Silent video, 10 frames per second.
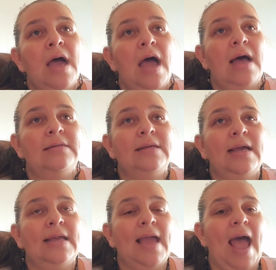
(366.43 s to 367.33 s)
Así
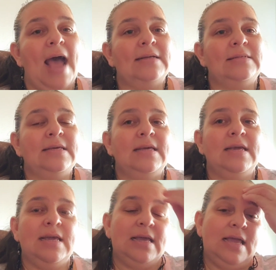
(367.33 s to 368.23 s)
es que
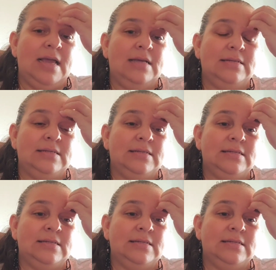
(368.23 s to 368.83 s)
así es